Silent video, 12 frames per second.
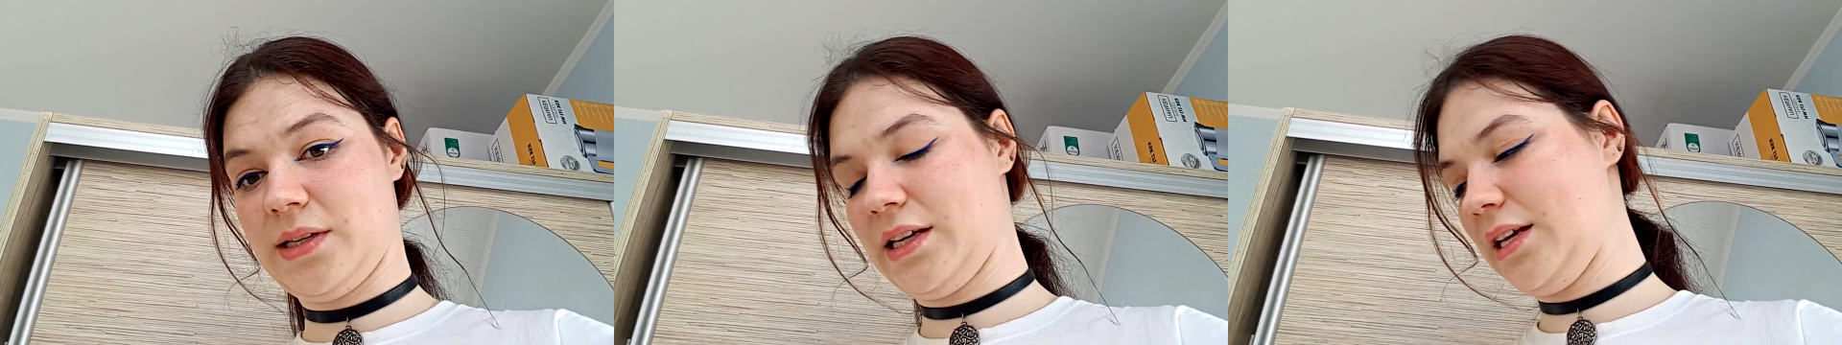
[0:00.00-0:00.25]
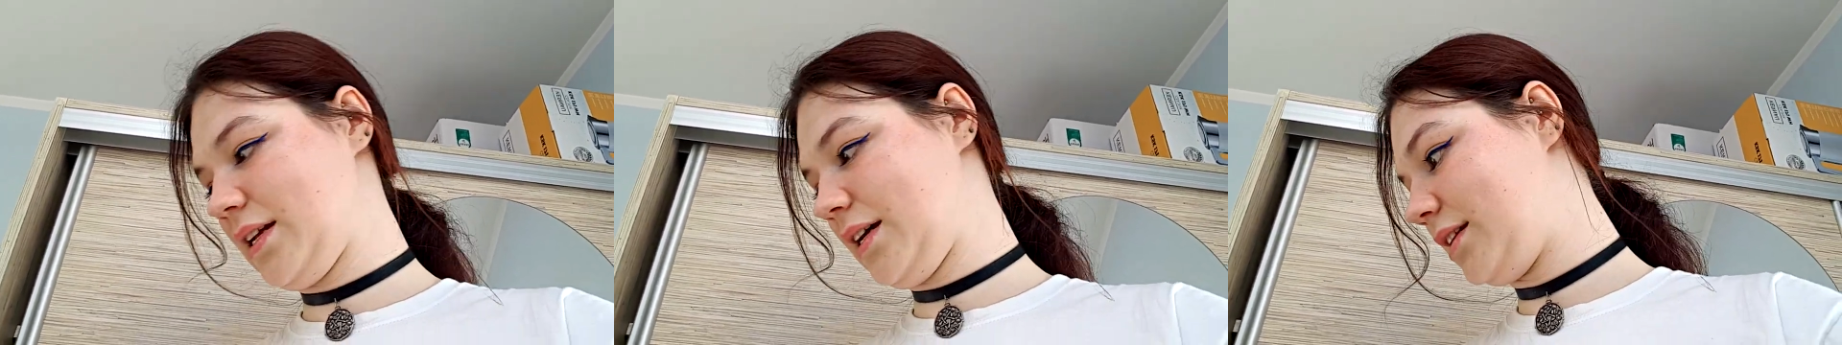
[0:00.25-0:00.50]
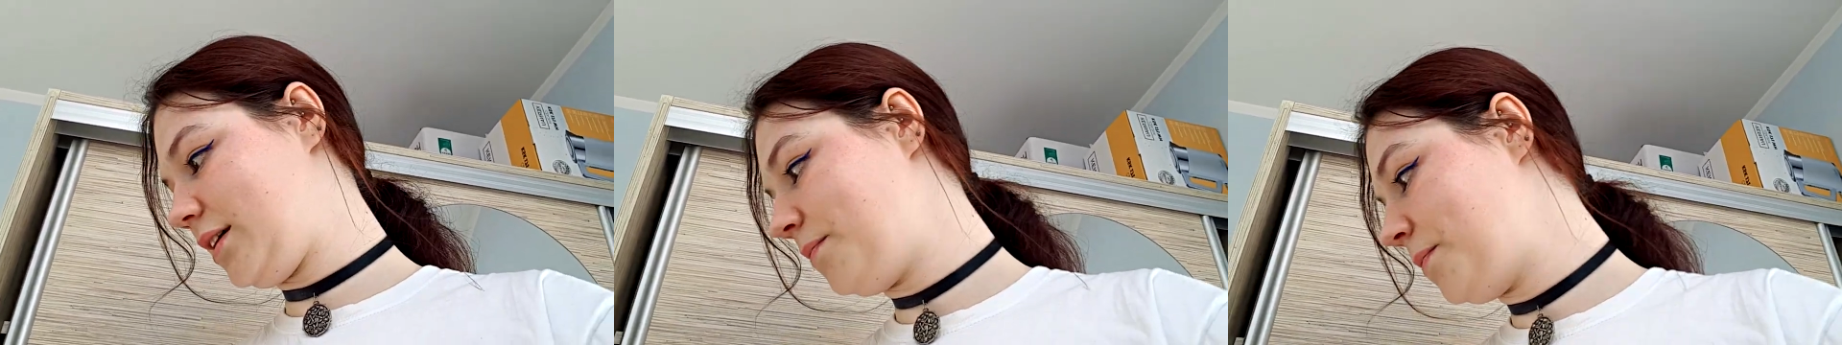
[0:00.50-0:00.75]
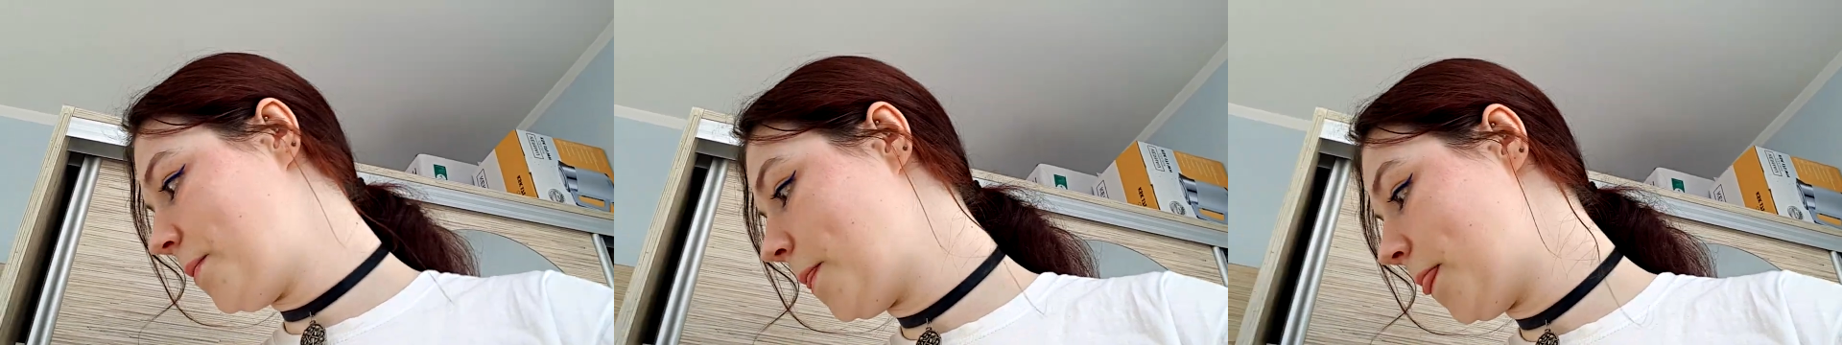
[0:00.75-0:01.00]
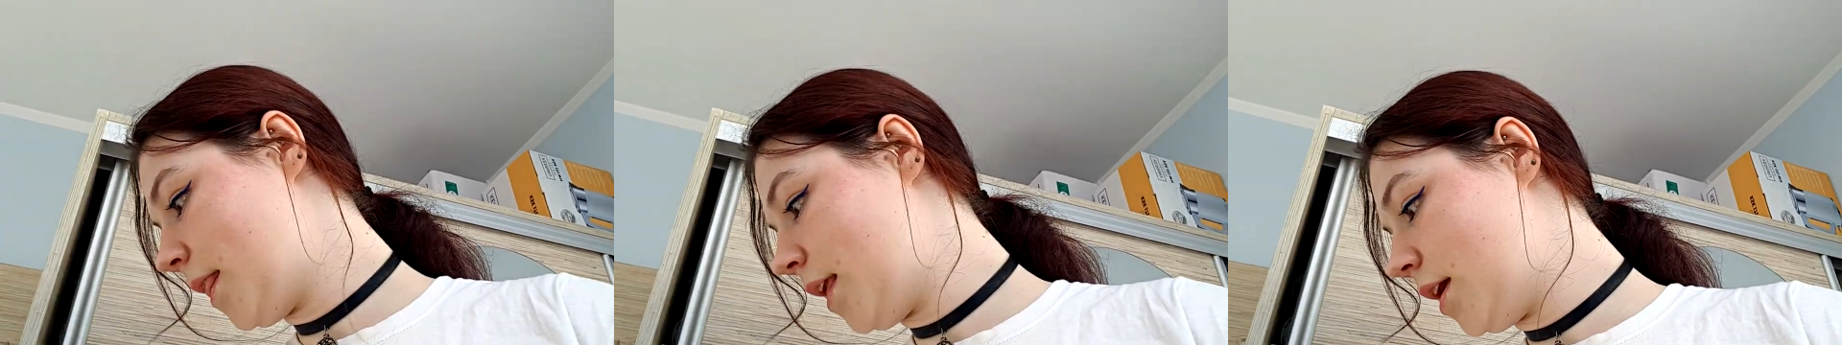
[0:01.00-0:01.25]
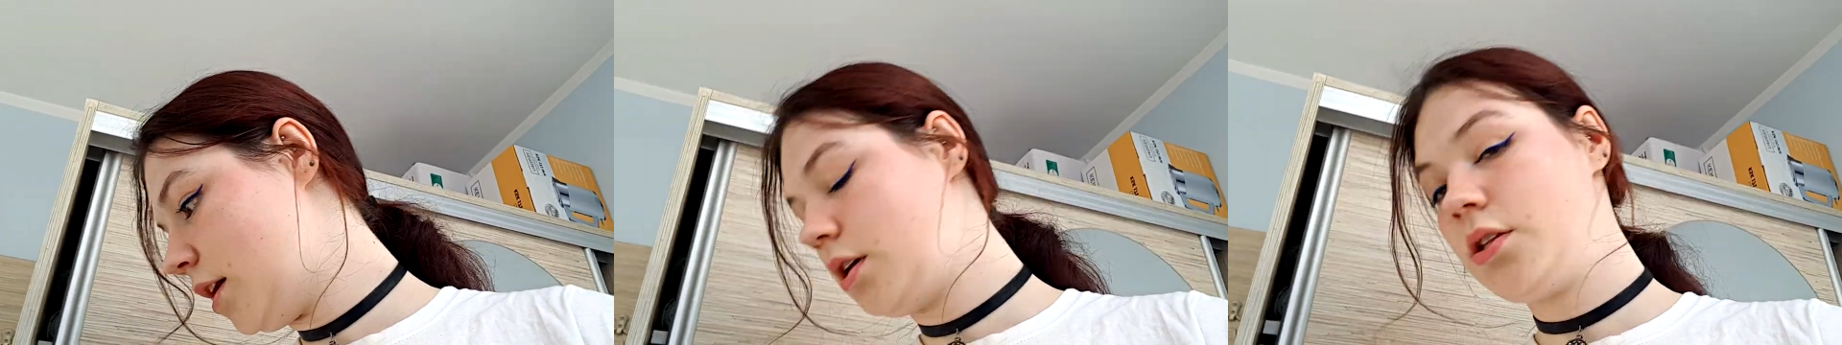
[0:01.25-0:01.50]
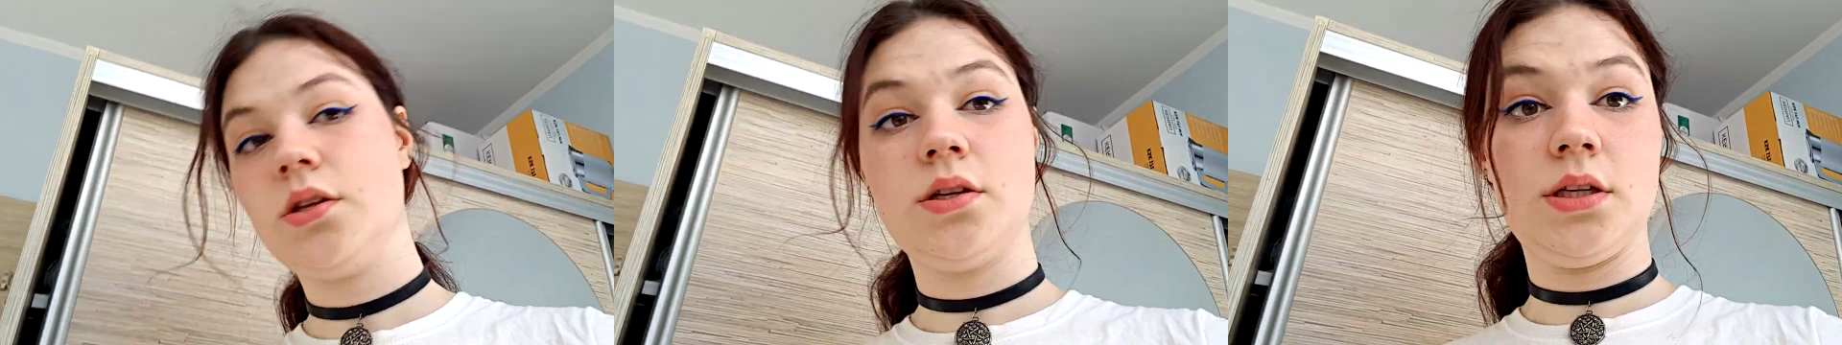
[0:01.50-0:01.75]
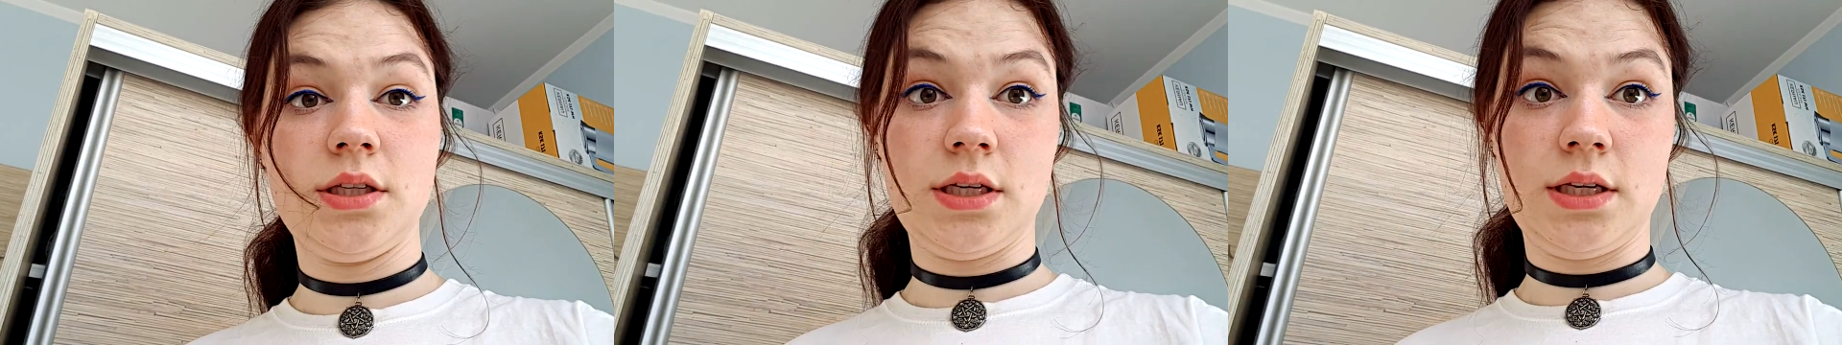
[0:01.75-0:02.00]
zaginany, to
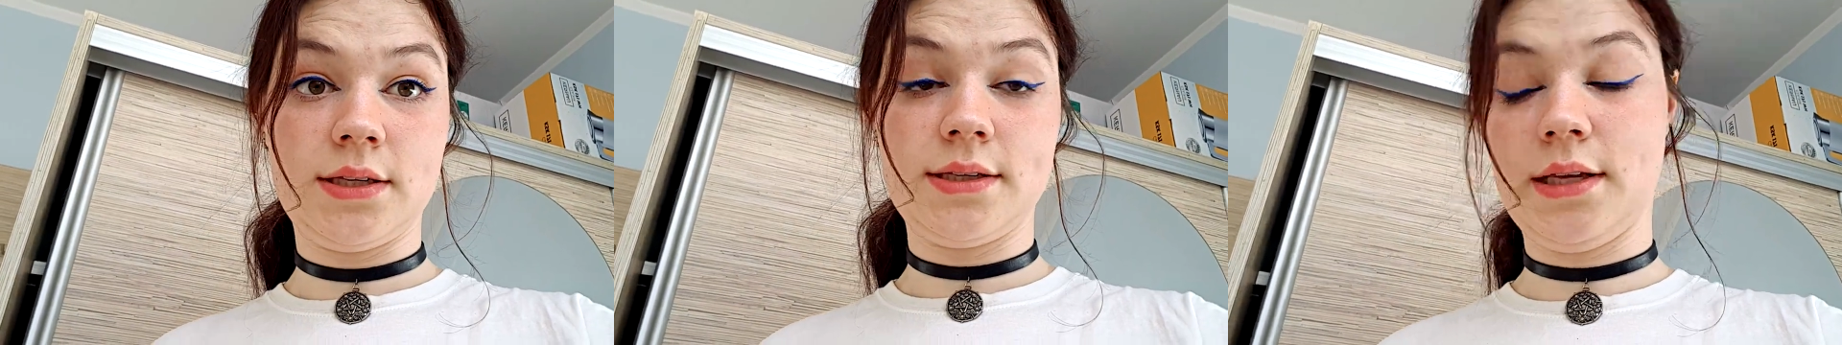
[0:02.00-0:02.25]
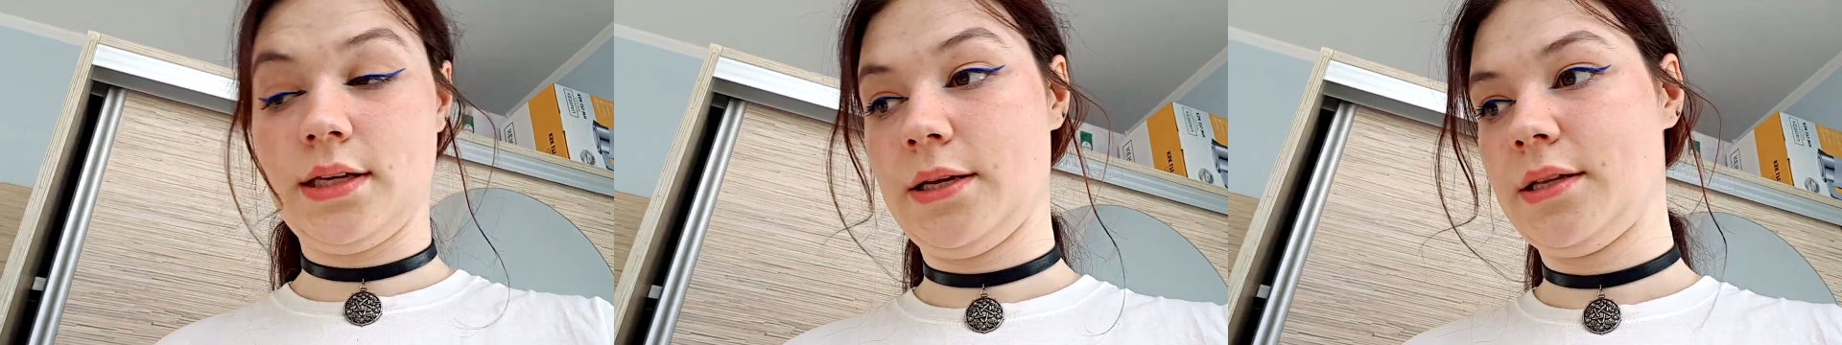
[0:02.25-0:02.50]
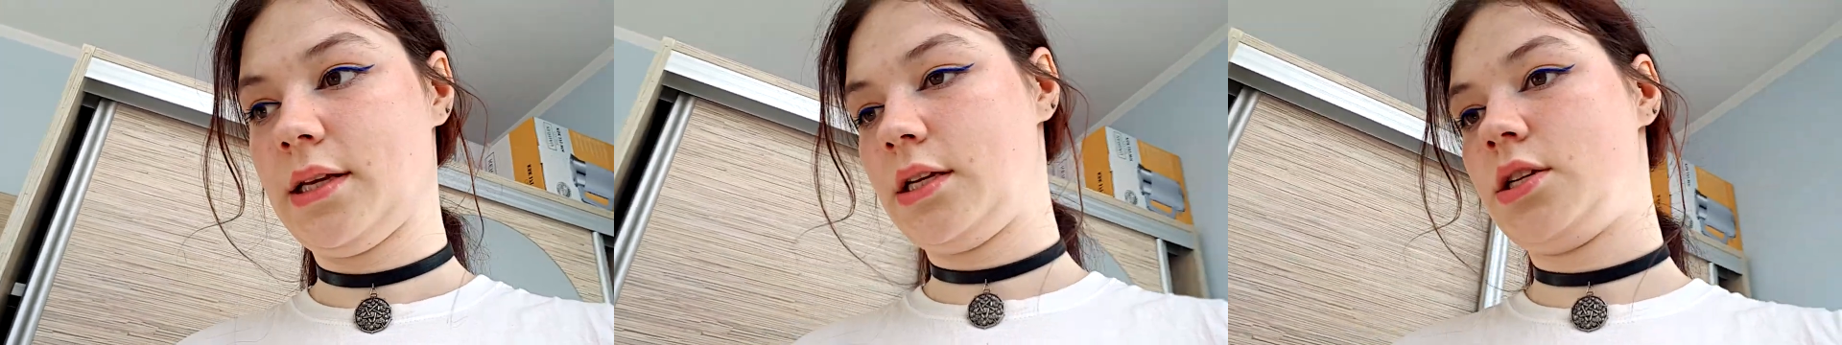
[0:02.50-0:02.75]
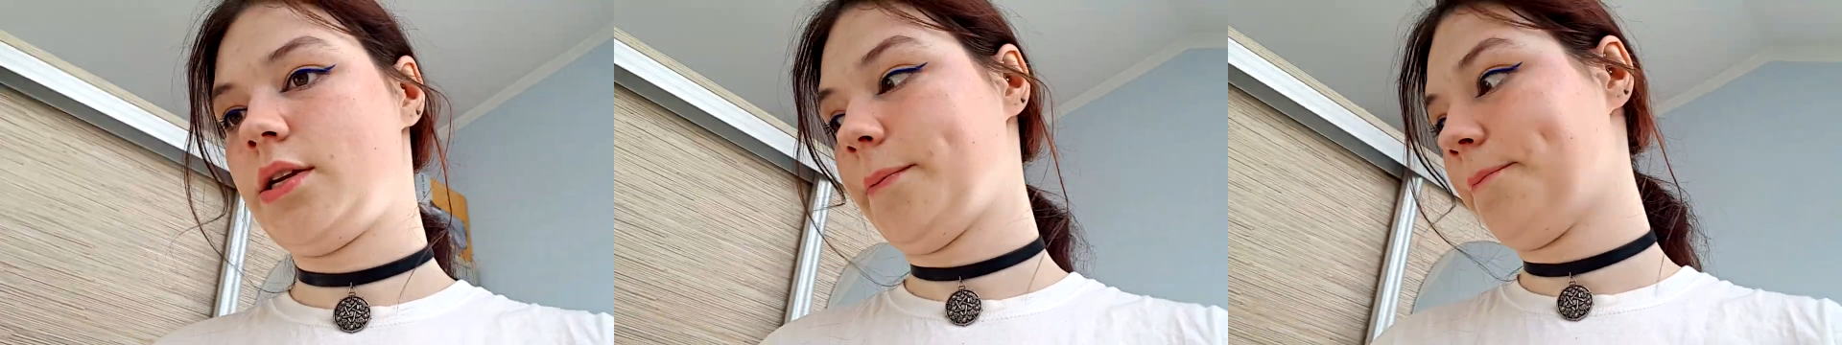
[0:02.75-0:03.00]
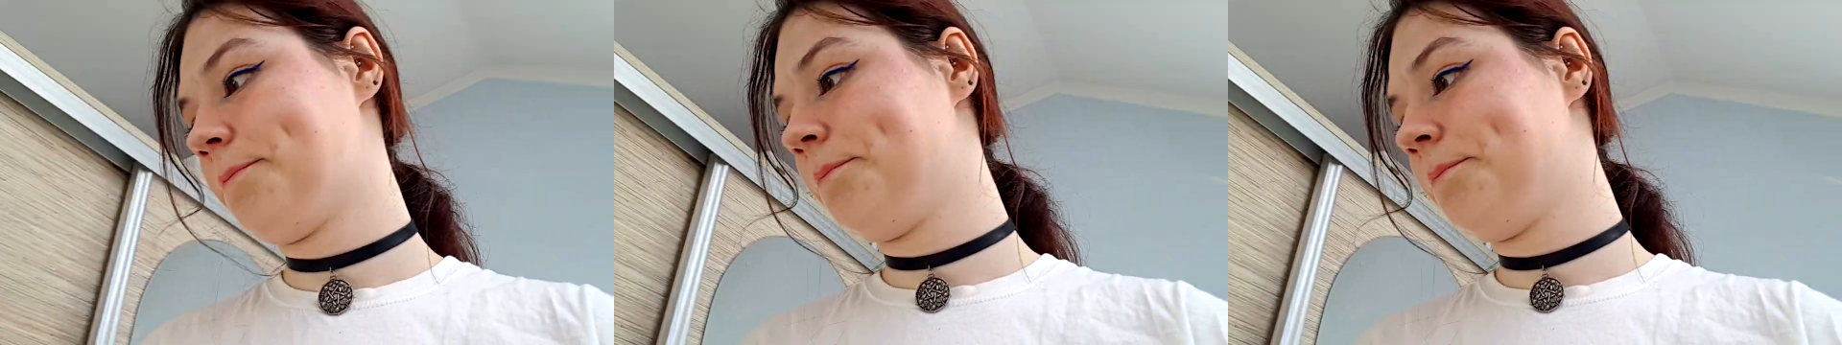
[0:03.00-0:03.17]
nic się nie stanie, także...